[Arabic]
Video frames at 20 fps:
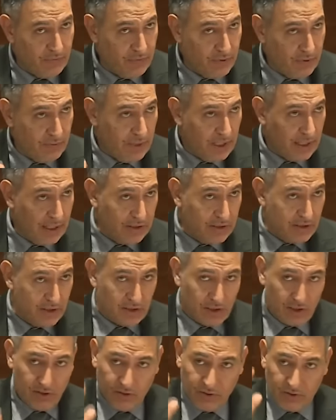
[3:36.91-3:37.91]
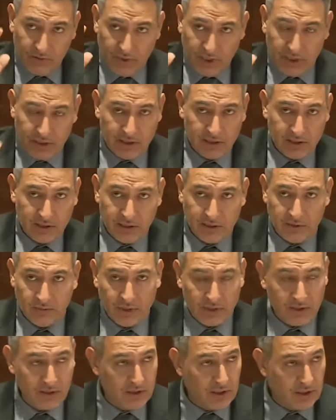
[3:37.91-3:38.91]
ما قادش يشري الحوت ما غاديش غادي ما
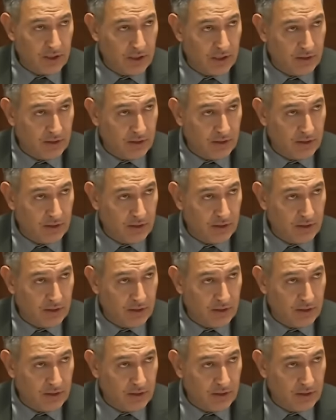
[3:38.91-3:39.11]
غاديش يلقى